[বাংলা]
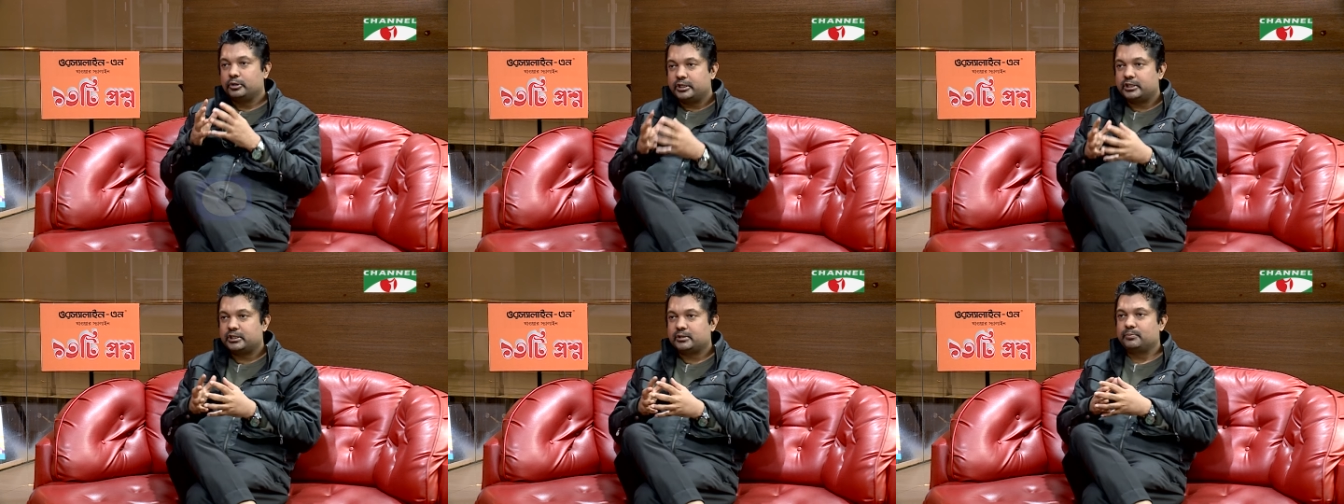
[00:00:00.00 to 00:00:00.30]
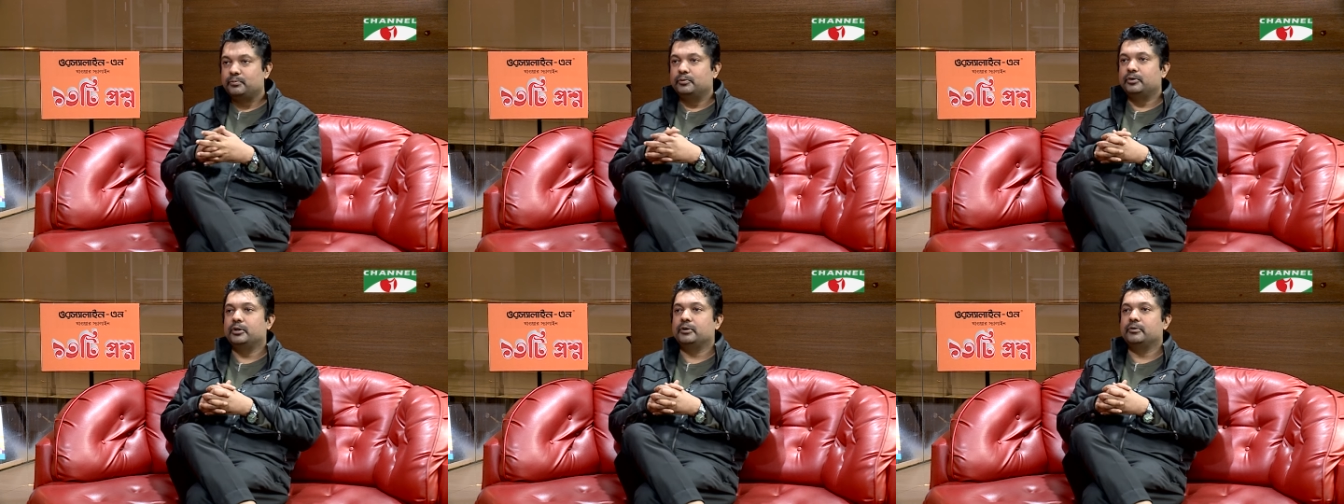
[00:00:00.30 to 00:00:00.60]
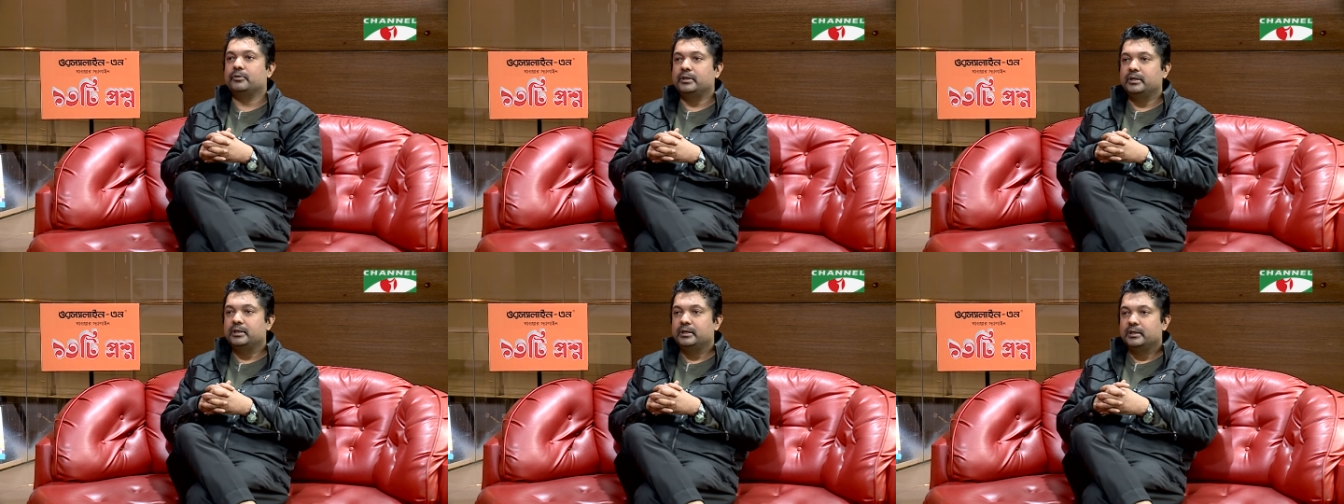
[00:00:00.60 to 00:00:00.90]
দেশ মনে
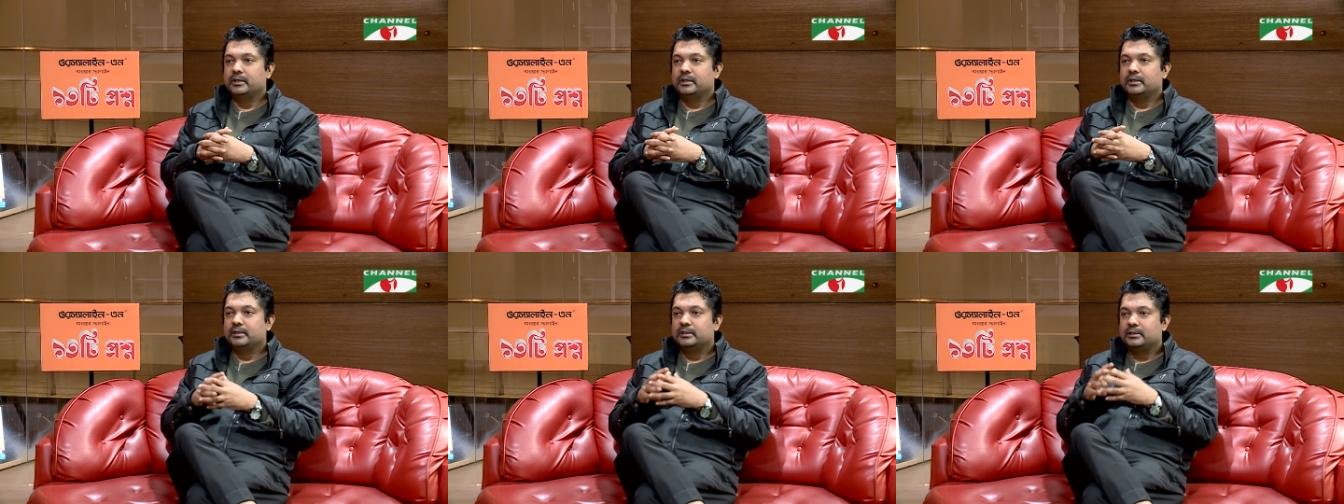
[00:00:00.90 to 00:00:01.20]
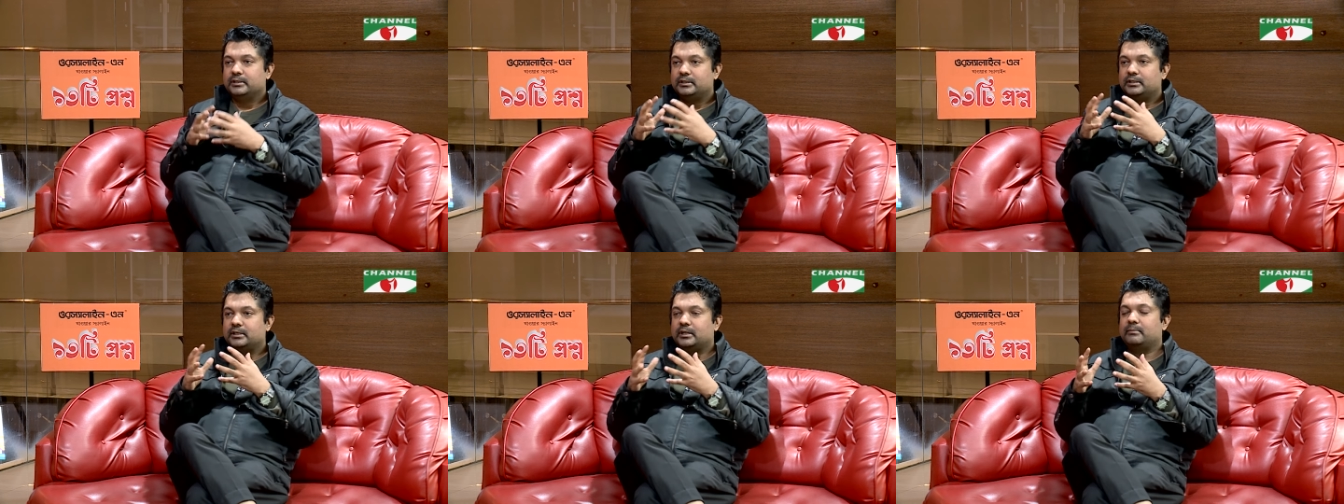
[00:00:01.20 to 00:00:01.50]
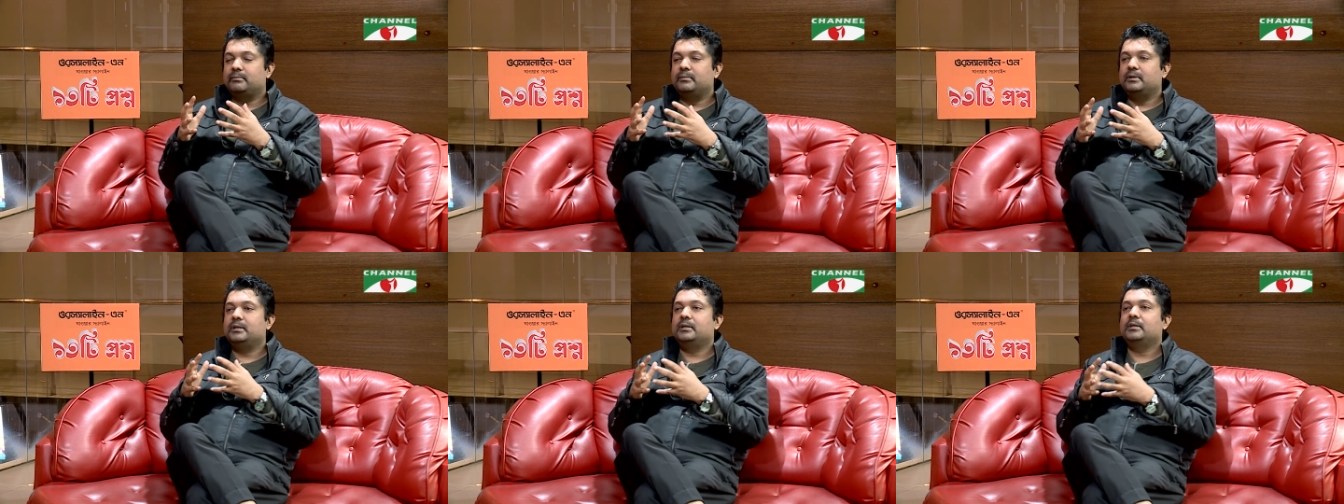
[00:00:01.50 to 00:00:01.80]
করি
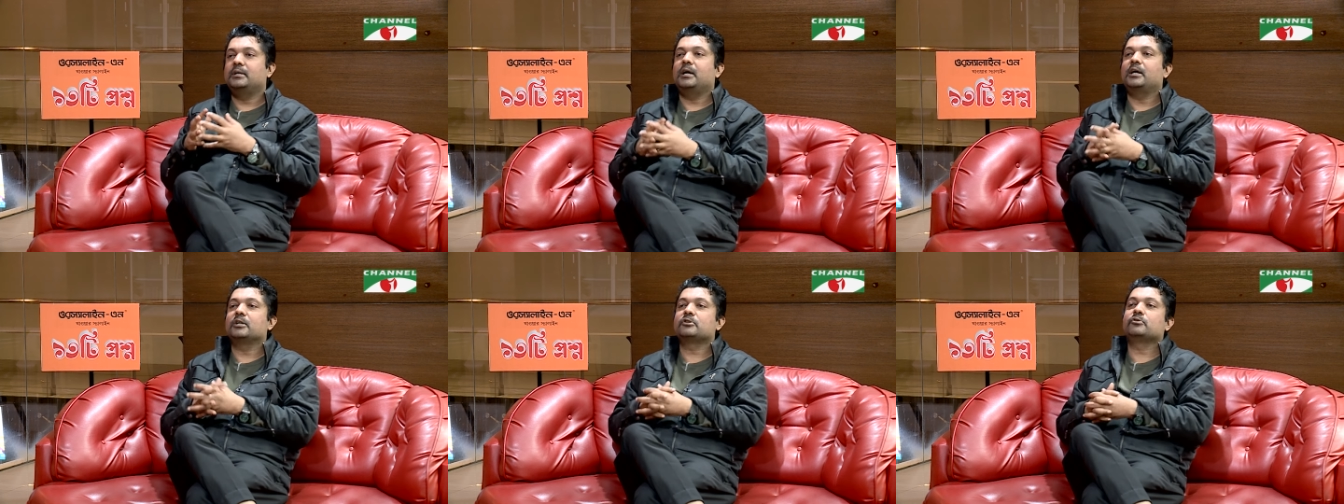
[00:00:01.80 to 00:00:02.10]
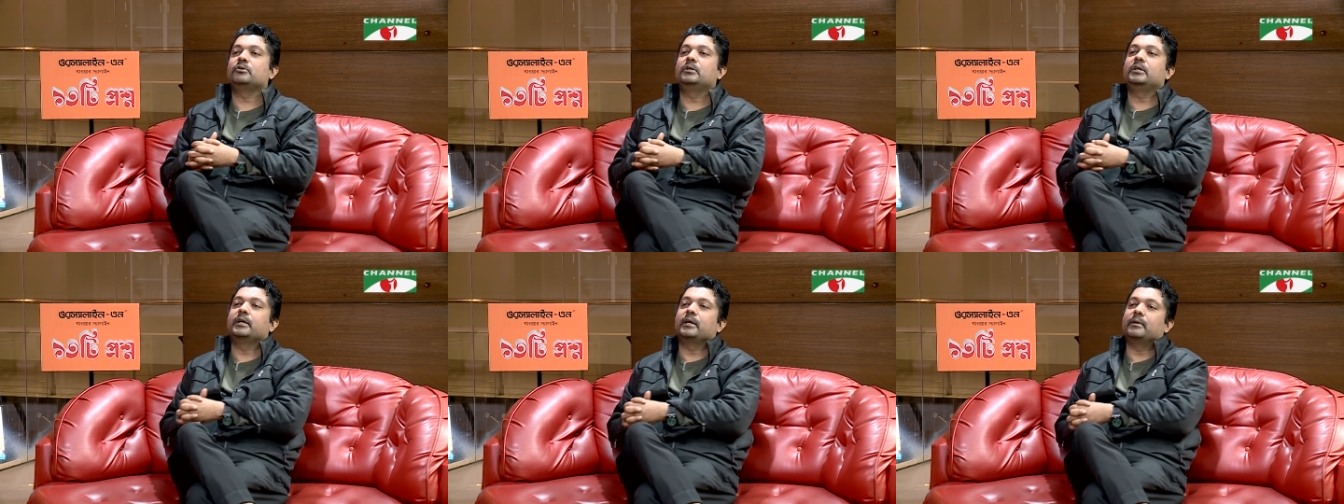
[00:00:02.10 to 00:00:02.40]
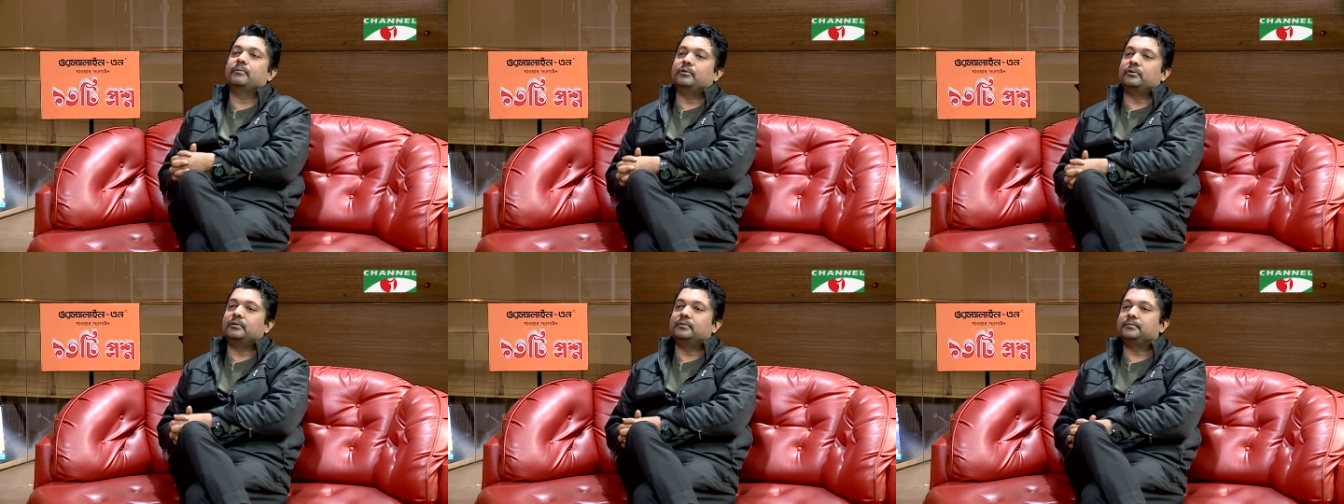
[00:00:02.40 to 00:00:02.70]
জার্মান আসলে
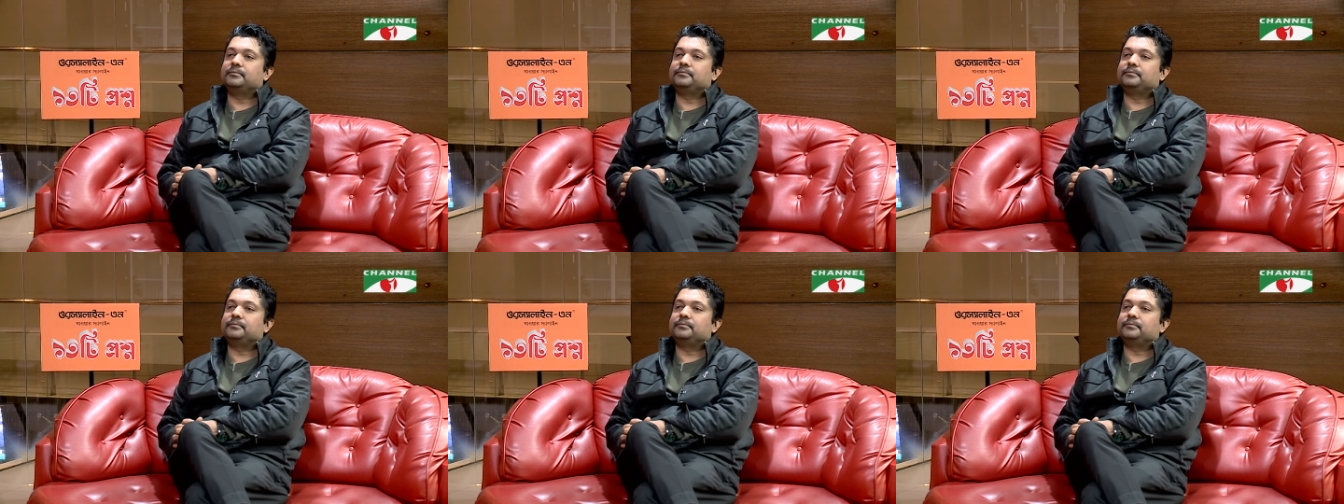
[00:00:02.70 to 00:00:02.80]
কেমন